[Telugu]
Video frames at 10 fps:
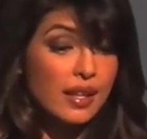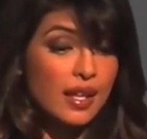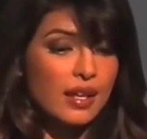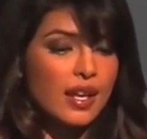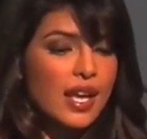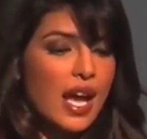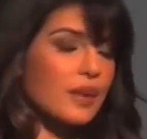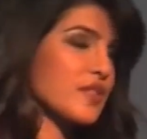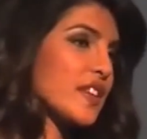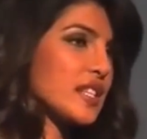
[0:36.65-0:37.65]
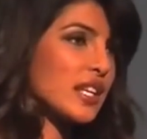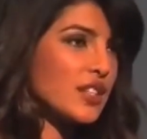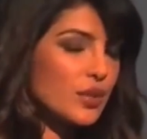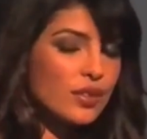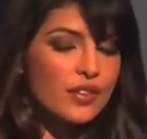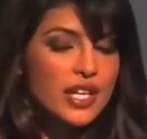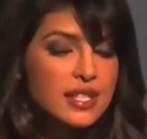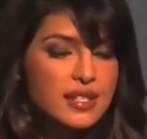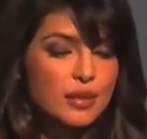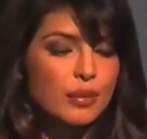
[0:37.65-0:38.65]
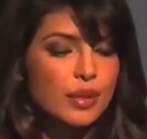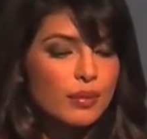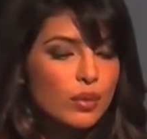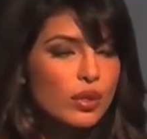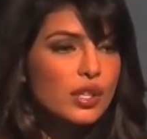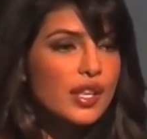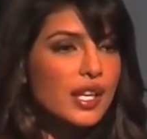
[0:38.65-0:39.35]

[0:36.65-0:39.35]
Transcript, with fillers: చాలా హృదయంగా చెప్పారని ప్రశంసించారు అందరూ